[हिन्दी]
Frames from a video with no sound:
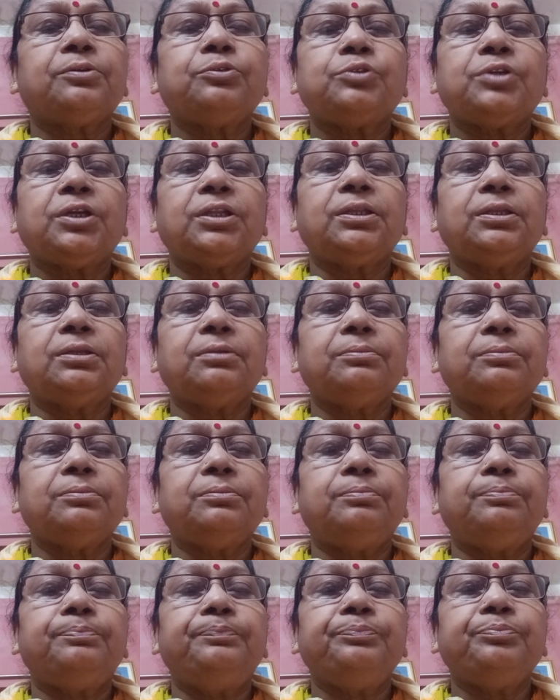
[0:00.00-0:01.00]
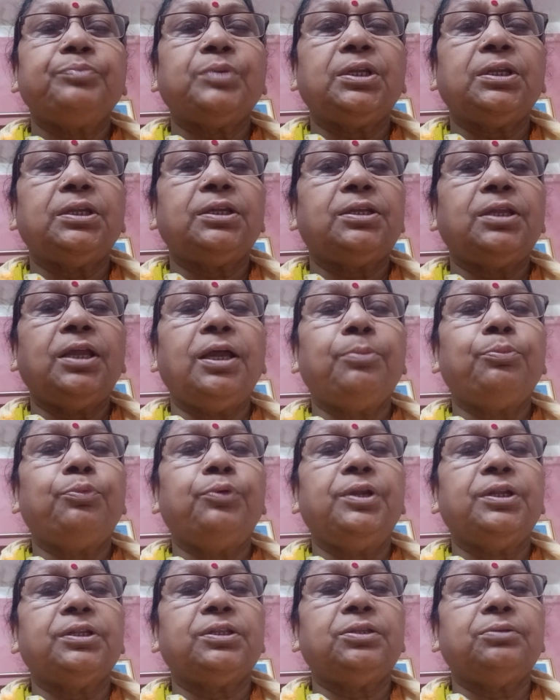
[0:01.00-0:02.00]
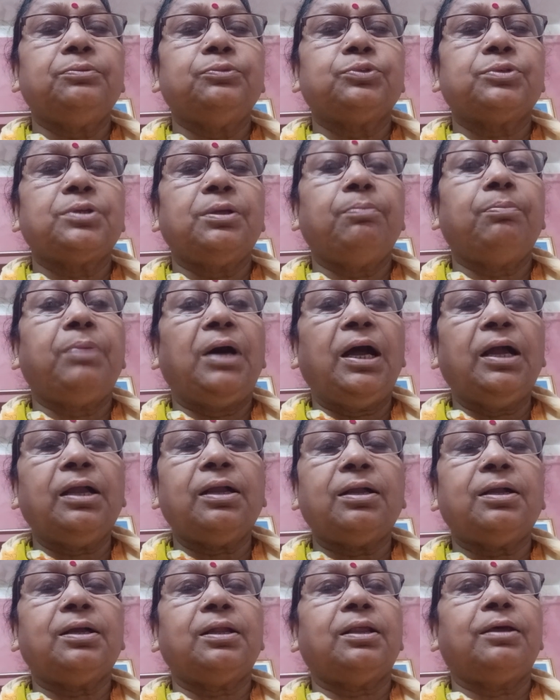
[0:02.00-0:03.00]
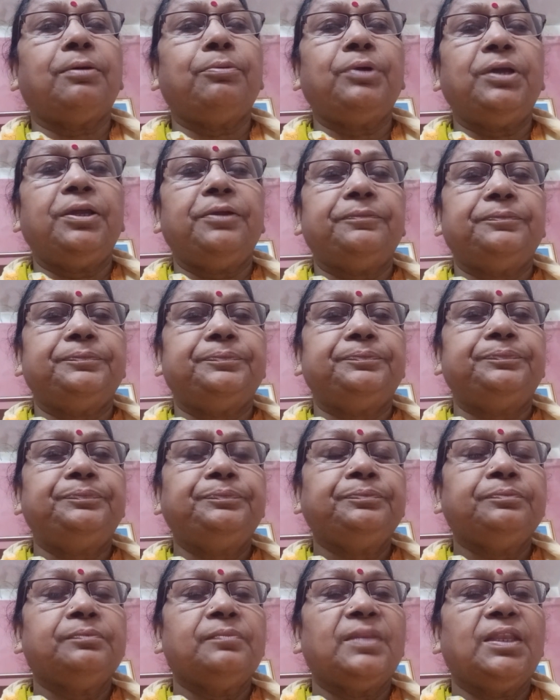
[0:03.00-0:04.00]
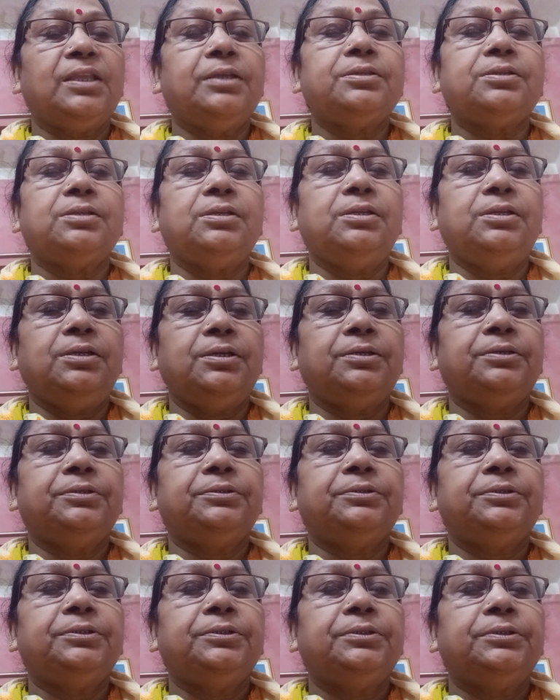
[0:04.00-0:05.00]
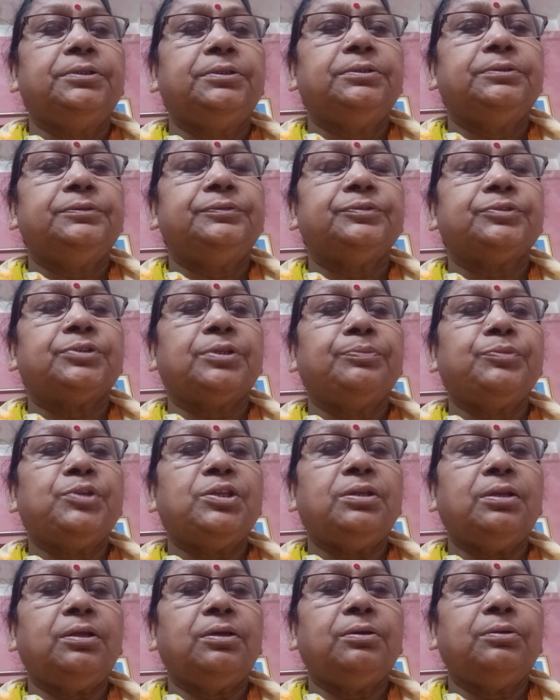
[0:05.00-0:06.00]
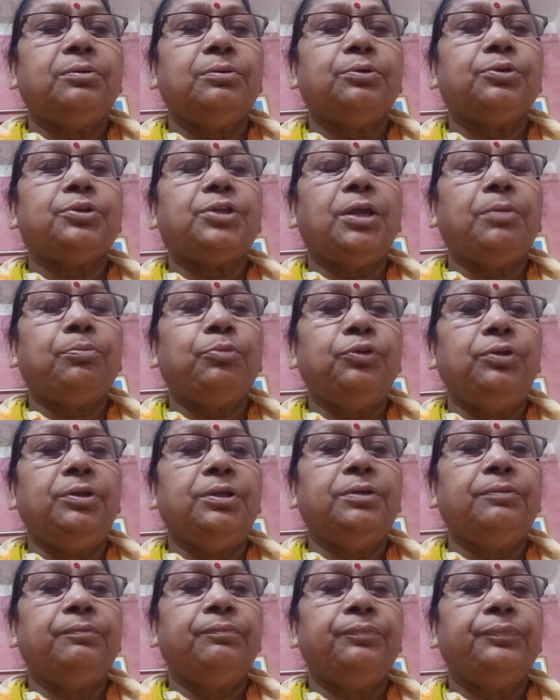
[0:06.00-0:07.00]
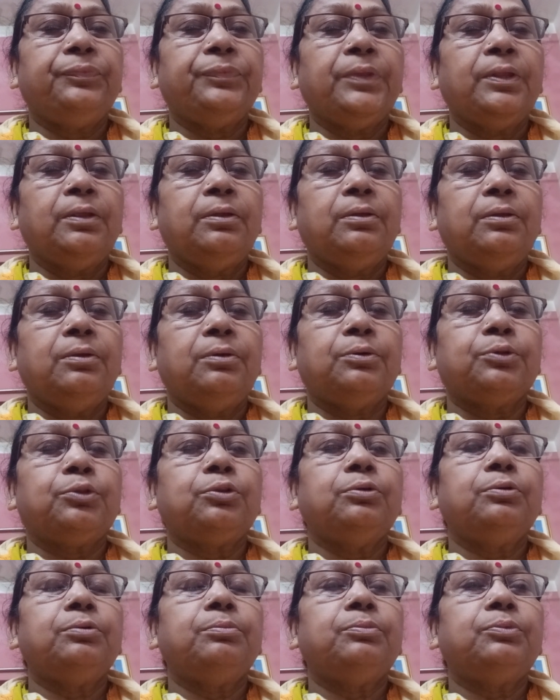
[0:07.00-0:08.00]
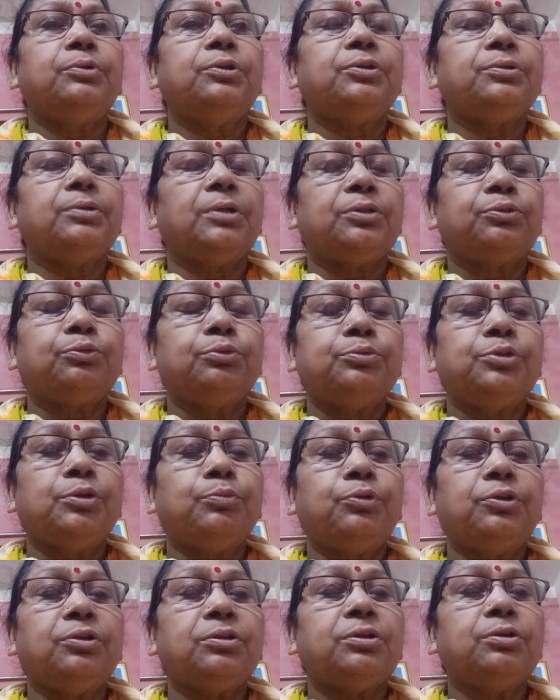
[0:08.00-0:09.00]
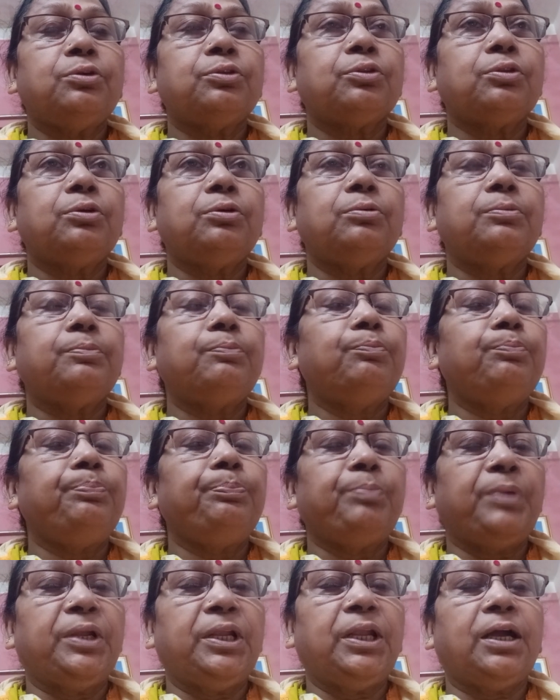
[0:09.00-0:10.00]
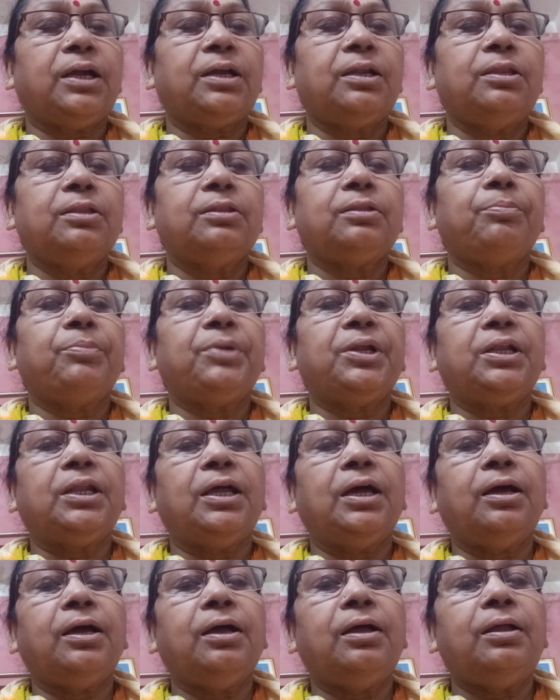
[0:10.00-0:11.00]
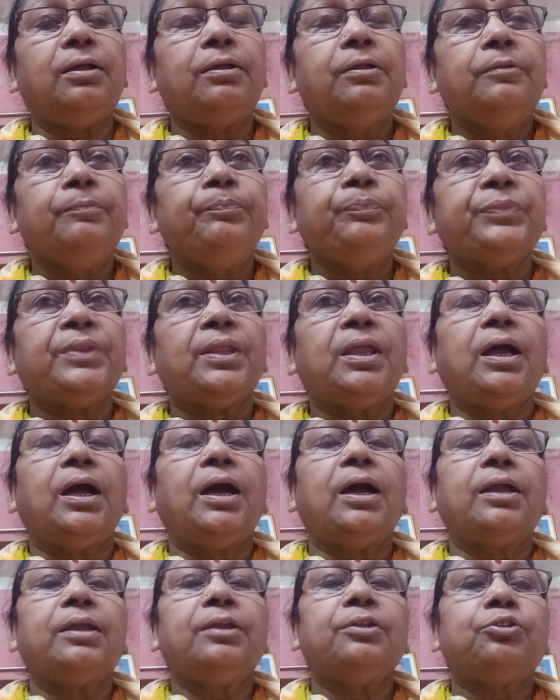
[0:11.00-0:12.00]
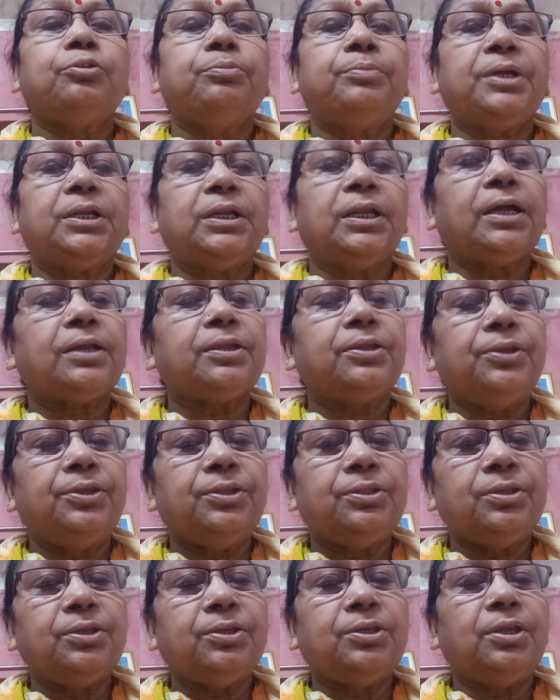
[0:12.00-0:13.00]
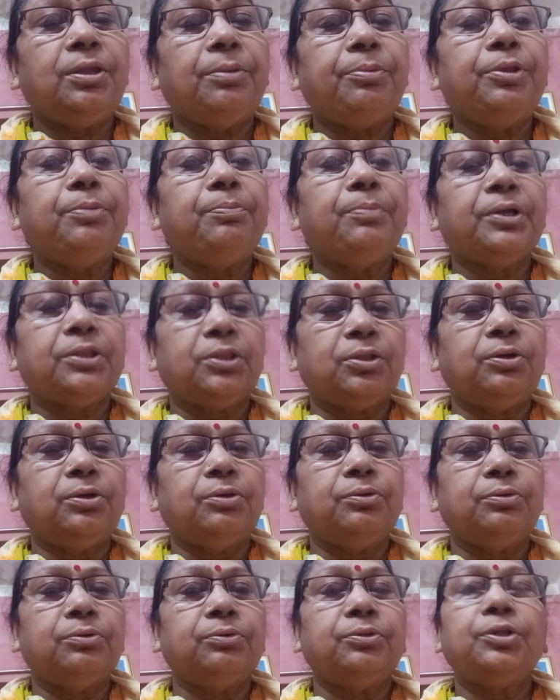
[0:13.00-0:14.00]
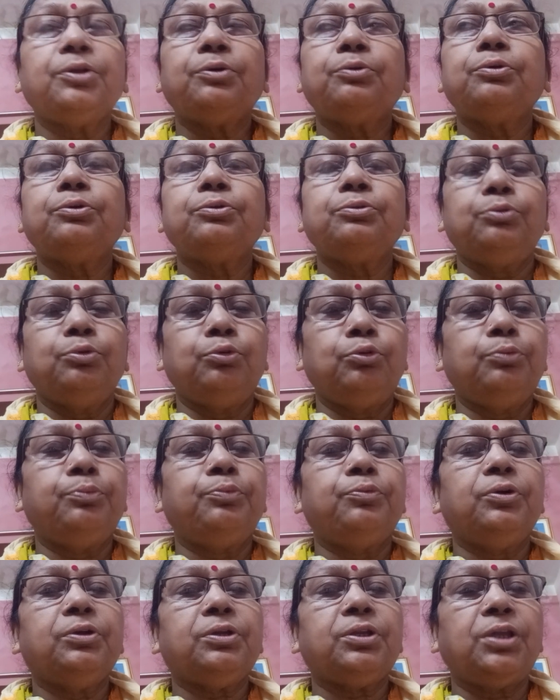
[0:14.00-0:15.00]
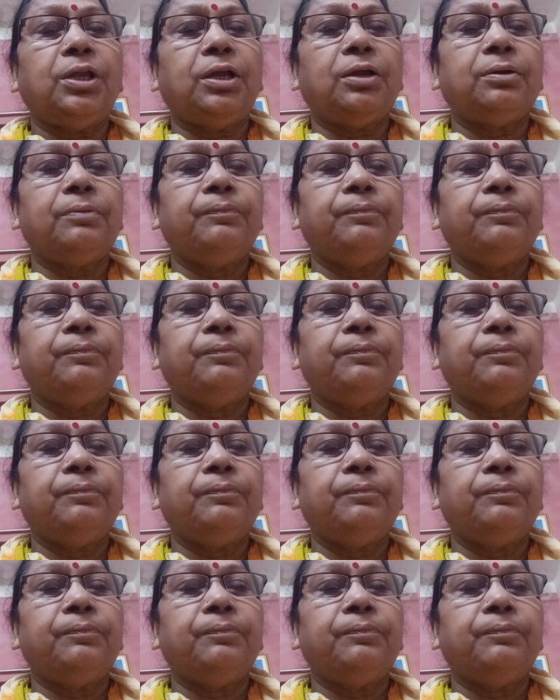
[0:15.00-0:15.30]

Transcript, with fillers: उसका मानी क्या बोले उसका भाग खराब है इसलिए समझे ना वो क्या बोले वो तो बोल तुम जो बोलो कि वो तो मना करिए तो मना आगे तो मना की थी कि अभी मत करो देखो ध्रुव को क्या